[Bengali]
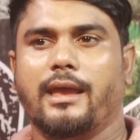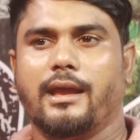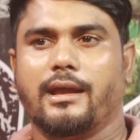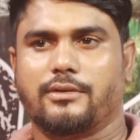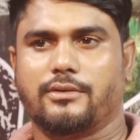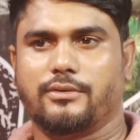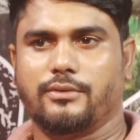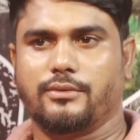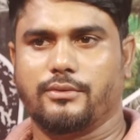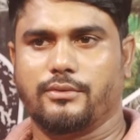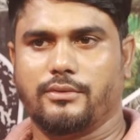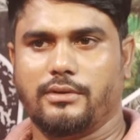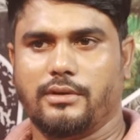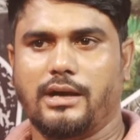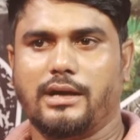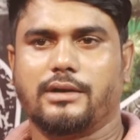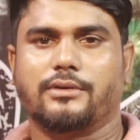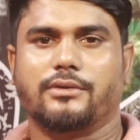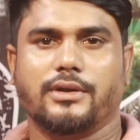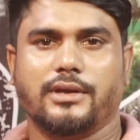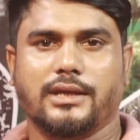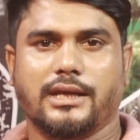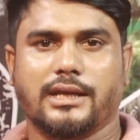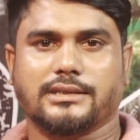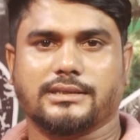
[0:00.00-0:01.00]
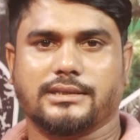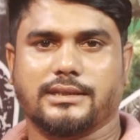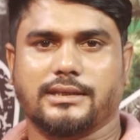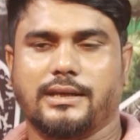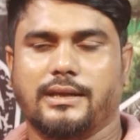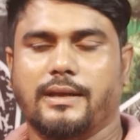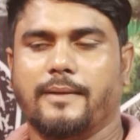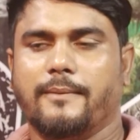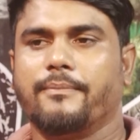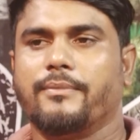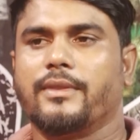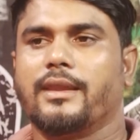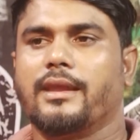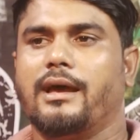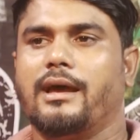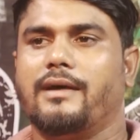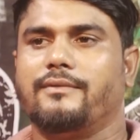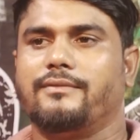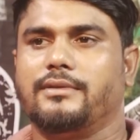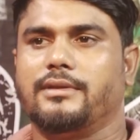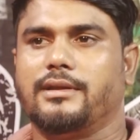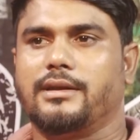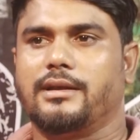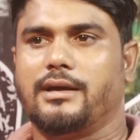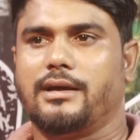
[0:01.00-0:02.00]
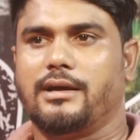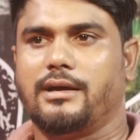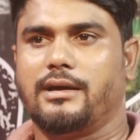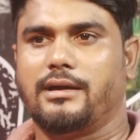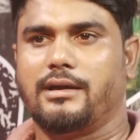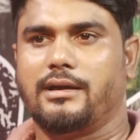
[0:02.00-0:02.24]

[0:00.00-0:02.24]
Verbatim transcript: একটু আগ্রহী আছি আপনারা